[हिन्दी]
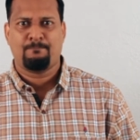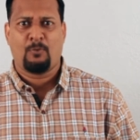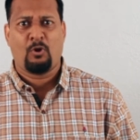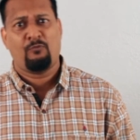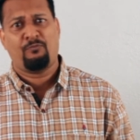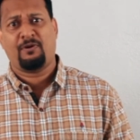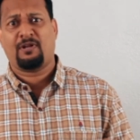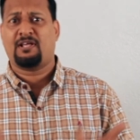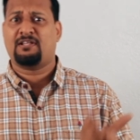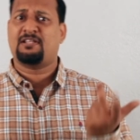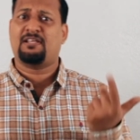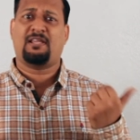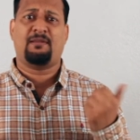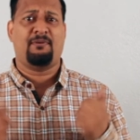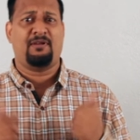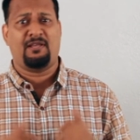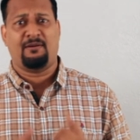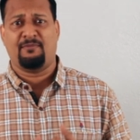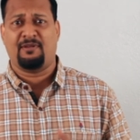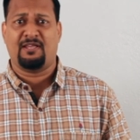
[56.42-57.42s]
और फिर कहते हैं कि
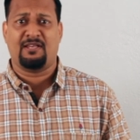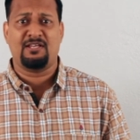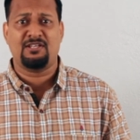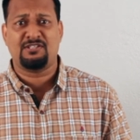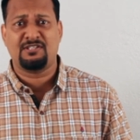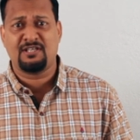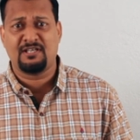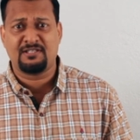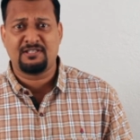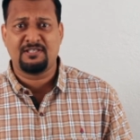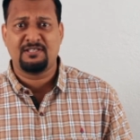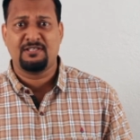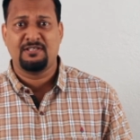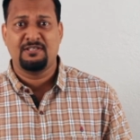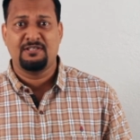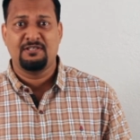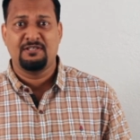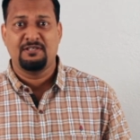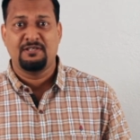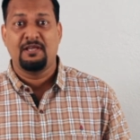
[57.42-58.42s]
भाई हमें इंग्लिश नहीं आती
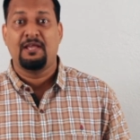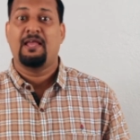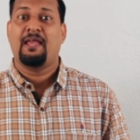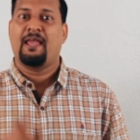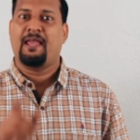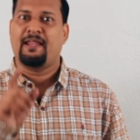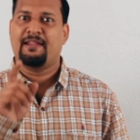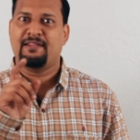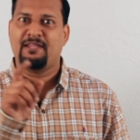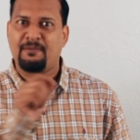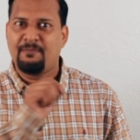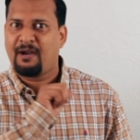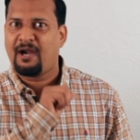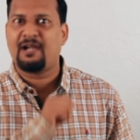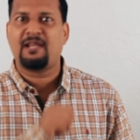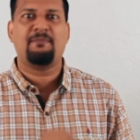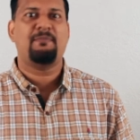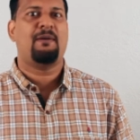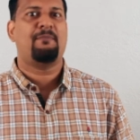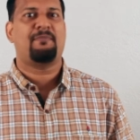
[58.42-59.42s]
हिंदी
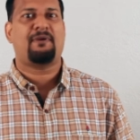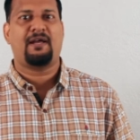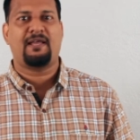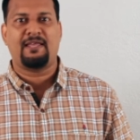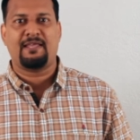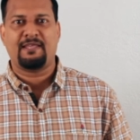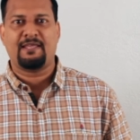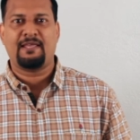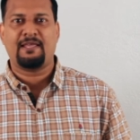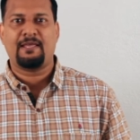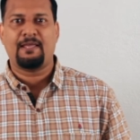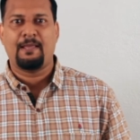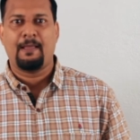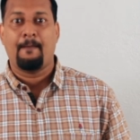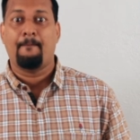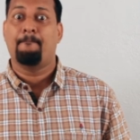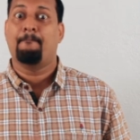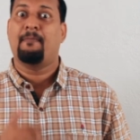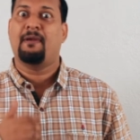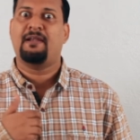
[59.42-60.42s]
मराठी में हम कहेंगे
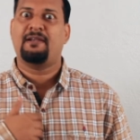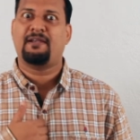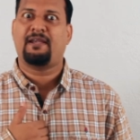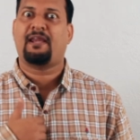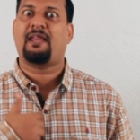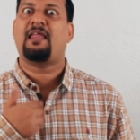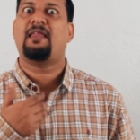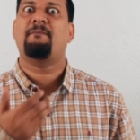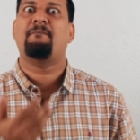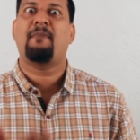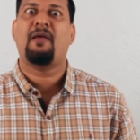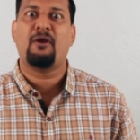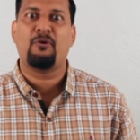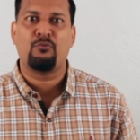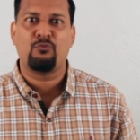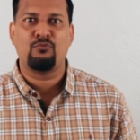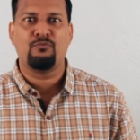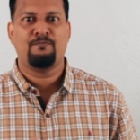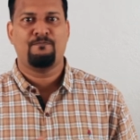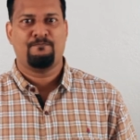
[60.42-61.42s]
मैं ट्रेन में
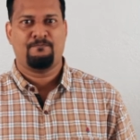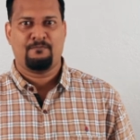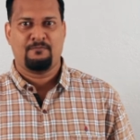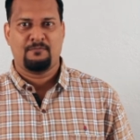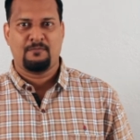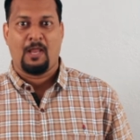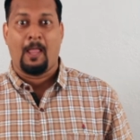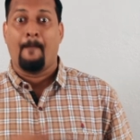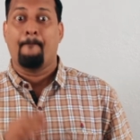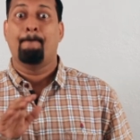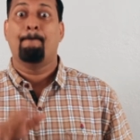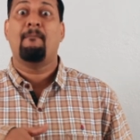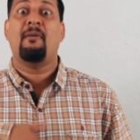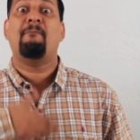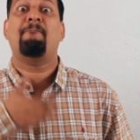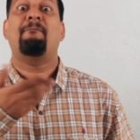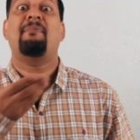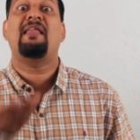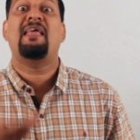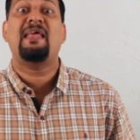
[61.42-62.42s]
हूँ मैं
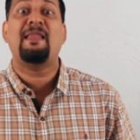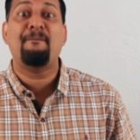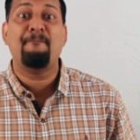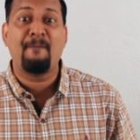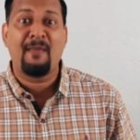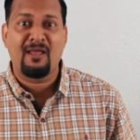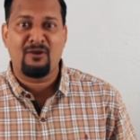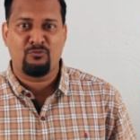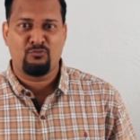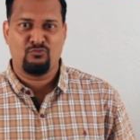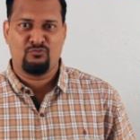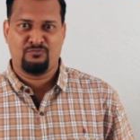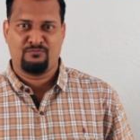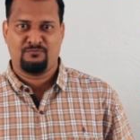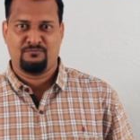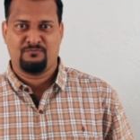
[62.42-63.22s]
प्लेन में हूँ